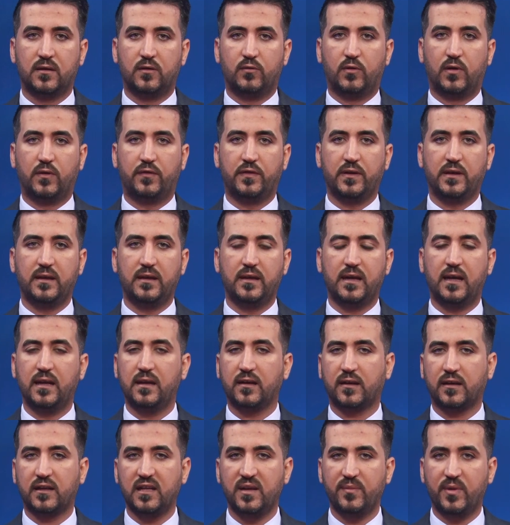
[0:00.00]
وفي
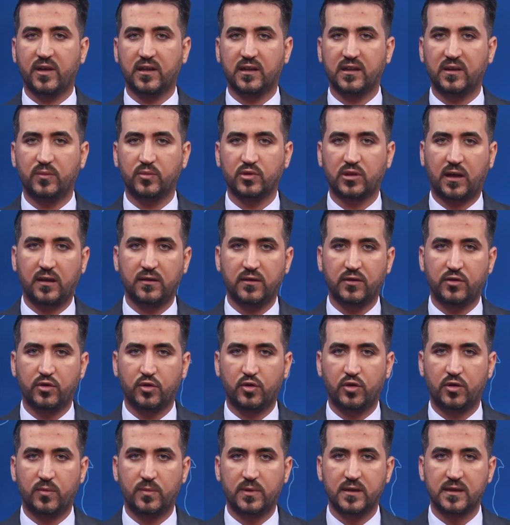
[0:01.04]
الإقليم أكد متحدث
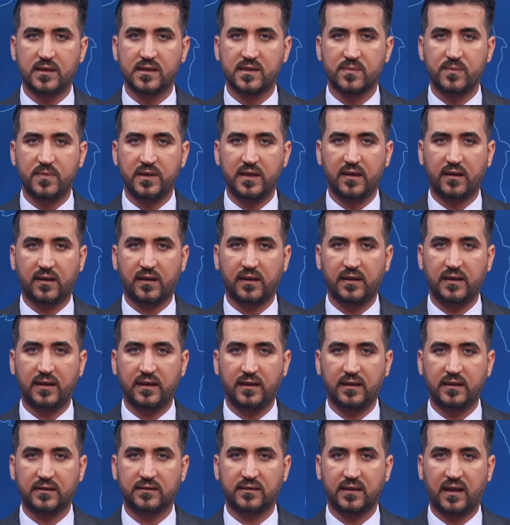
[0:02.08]
باسم قيادة